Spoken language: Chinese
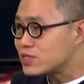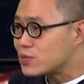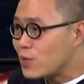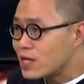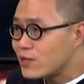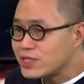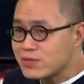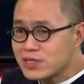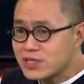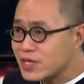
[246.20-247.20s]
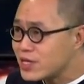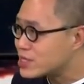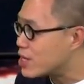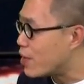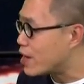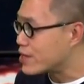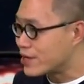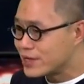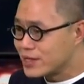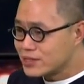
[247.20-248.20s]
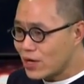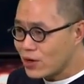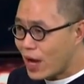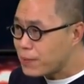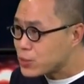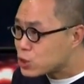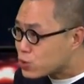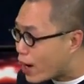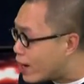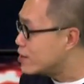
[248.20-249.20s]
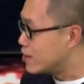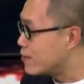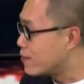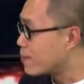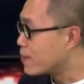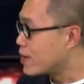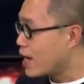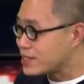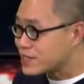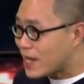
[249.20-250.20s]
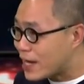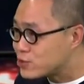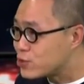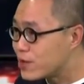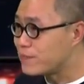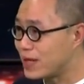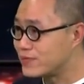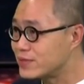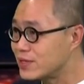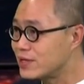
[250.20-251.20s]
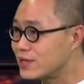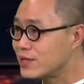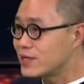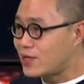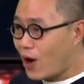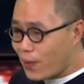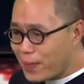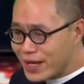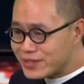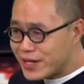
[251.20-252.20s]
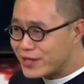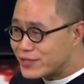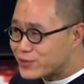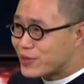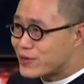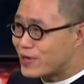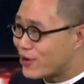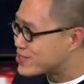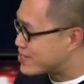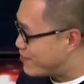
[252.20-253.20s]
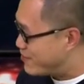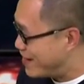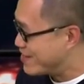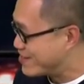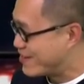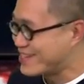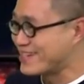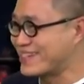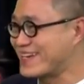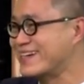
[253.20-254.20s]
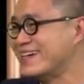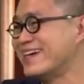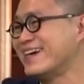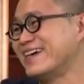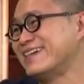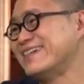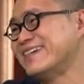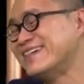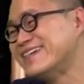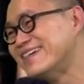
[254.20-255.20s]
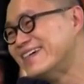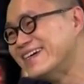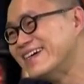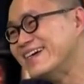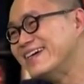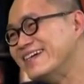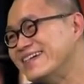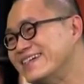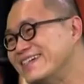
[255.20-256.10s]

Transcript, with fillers: 这10万个为什么是这些玩意儿，然后还不全，还是残缺本。 搞半天，你最后搞什么？你说这是？就是孔子讲的“子